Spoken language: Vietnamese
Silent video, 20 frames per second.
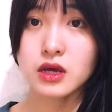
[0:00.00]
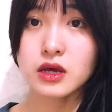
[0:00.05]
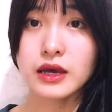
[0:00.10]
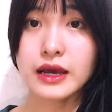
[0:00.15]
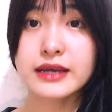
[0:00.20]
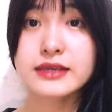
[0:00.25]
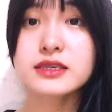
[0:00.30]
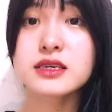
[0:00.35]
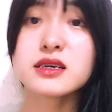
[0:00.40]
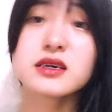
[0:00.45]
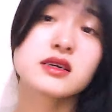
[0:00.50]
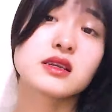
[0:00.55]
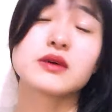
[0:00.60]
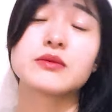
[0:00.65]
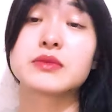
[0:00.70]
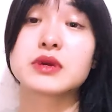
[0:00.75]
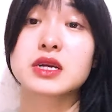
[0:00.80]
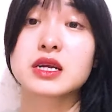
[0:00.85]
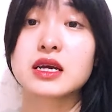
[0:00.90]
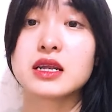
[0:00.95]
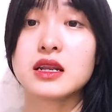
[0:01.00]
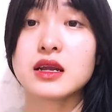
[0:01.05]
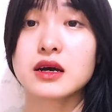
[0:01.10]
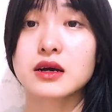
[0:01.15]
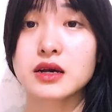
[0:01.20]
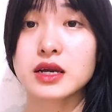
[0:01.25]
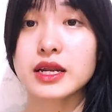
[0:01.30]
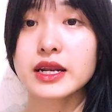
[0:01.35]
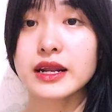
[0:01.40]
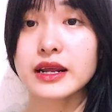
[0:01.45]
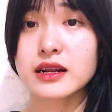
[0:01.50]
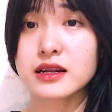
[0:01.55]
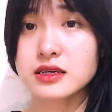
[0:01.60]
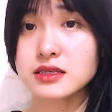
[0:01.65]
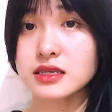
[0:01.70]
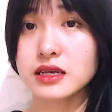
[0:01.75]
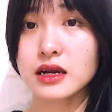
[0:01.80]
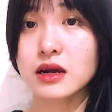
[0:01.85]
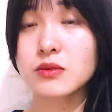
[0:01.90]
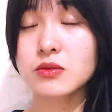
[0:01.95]
Ăn trưa thì mình nghĩ là cái này nó
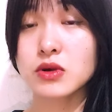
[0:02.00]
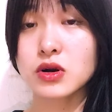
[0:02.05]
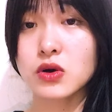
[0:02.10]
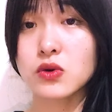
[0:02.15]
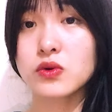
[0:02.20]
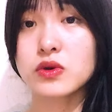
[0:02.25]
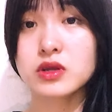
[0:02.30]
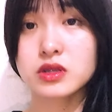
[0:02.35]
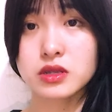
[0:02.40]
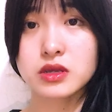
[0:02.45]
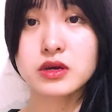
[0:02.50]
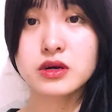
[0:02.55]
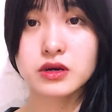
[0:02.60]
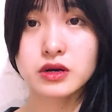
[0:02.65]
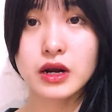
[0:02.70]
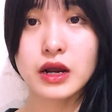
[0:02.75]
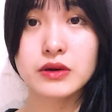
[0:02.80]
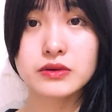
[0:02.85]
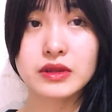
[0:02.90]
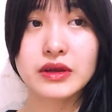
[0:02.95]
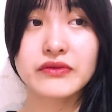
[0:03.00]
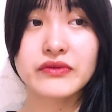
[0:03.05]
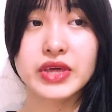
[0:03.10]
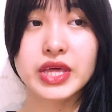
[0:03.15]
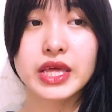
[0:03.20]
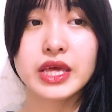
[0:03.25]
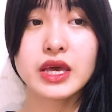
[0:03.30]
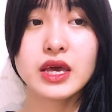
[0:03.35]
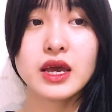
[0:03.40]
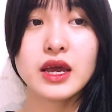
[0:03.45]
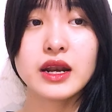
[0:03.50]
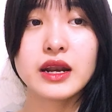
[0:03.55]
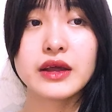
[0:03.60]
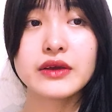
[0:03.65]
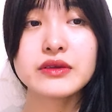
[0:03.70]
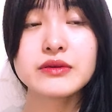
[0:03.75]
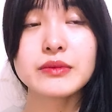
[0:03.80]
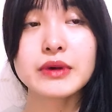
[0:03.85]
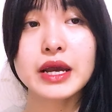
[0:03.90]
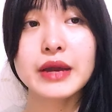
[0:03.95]
sẽ không có đủ dinh dưỡng đâu, tại vì nếu
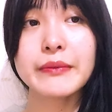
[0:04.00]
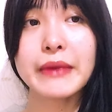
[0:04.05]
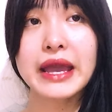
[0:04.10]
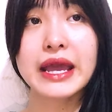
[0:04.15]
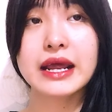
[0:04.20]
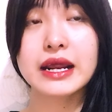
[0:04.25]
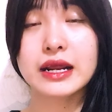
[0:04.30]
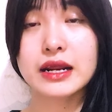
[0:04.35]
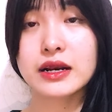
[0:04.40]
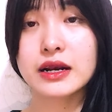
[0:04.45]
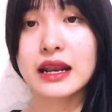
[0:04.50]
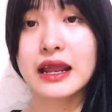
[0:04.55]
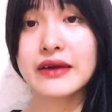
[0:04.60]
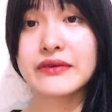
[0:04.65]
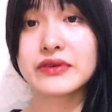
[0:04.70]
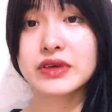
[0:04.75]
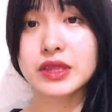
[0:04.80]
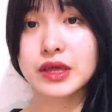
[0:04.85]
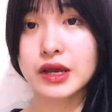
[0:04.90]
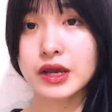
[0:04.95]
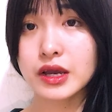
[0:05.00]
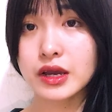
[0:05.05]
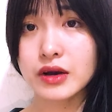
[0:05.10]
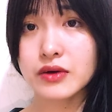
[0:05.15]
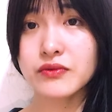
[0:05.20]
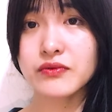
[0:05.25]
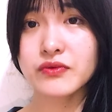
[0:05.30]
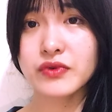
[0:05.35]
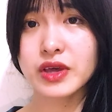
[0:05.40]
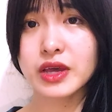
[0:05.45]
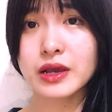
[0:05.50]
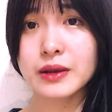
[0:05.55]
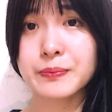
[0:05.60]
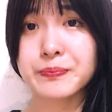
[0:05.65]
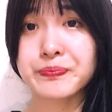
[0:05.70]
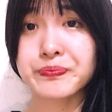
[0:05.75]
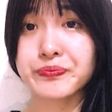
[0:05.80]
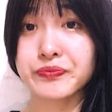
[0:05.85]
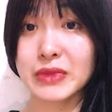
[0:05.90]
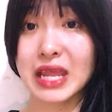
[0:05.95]
như mà các bạn làm về những cái công việc
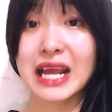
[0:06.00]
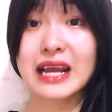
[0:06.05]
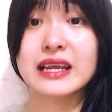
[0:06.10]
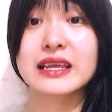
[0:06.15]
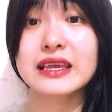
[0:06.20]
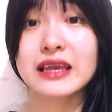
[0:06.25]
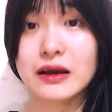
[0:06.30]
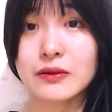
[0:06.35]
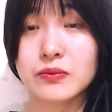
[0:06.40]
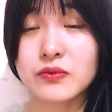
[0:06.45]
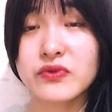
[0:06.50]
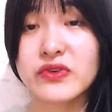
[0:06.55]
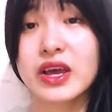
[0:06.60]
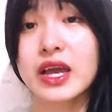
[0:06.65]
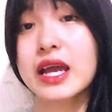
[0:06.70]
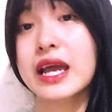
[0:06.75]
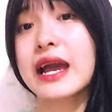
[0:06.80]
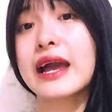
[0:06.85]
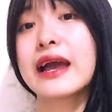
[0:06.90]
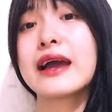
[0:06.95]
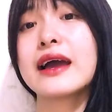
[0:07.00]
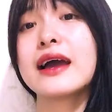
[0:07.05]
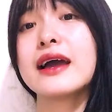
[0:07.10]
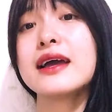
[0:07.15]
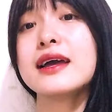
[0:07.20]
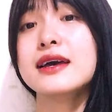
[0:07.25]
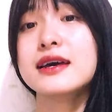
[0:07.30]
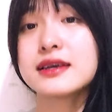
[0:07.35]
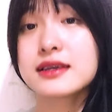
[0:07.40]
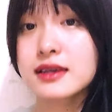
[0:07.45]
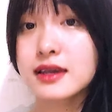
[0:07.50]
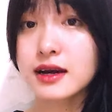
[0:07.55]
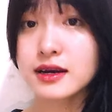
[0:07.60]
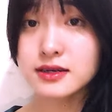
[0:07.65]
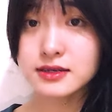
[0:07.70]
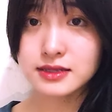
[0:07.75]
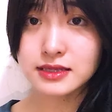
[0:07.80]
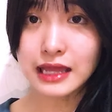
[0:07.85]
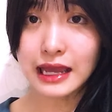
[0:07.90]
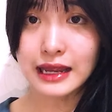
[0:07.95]
nặng nhọc về cả
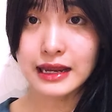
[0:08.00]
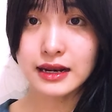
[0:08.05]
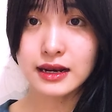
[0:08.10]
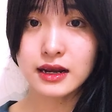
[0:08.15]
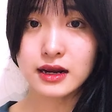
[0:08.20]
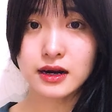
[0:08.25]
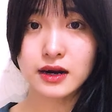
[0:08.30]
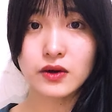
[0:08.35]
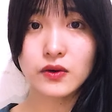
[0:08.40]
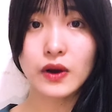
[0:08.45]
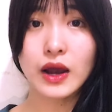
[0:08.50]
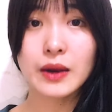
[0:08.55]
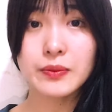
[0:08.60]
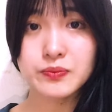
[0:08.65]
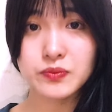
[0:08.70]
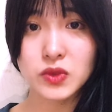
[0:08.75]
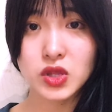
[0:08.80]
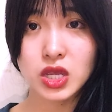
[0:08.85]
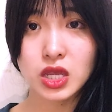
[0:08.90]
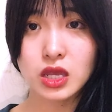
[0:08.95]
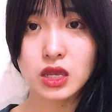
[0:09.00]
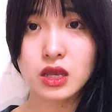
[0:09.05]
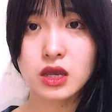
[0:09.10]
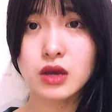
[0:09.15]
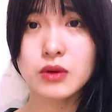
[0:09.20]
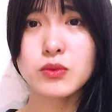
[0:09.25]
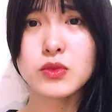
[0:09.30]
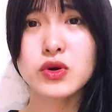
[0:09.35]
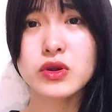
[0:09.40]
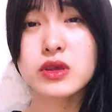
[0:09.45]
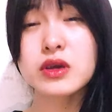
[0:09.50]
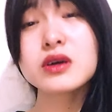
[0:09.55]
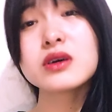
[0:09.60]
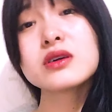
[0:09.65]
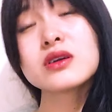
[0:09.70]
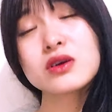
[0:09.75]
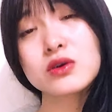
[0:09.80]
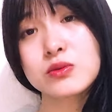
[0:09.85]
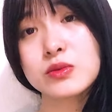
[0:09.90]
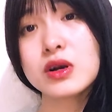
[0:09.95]
chân tay lẫn đầu óc thì cái buổi trưa
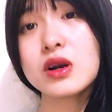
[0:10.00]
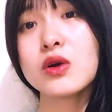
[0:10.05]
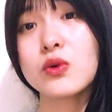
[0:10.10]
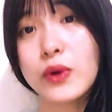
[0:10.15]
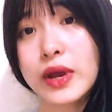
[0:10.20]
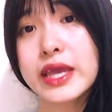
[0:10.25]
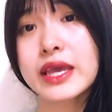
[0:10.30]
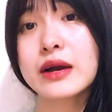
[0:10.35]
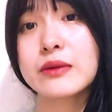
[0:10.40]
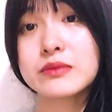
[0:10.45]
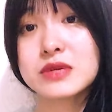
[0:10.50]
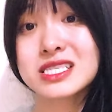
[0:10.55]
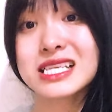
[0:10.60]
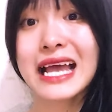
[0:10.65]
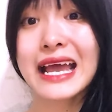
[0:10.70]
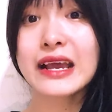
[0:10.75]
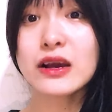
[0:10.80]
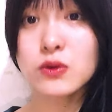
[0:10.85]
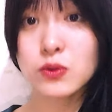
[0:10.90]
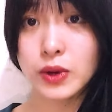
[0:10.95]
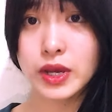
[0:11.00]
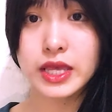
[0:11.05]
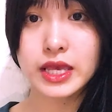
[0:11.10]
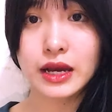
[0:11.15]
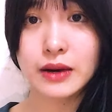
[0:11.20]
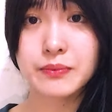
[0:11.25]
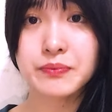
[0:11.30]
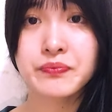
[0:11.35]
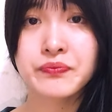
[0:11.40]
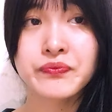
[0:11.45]
nó cũng rất là quan trọng, buổi sáng cũng quan trọng.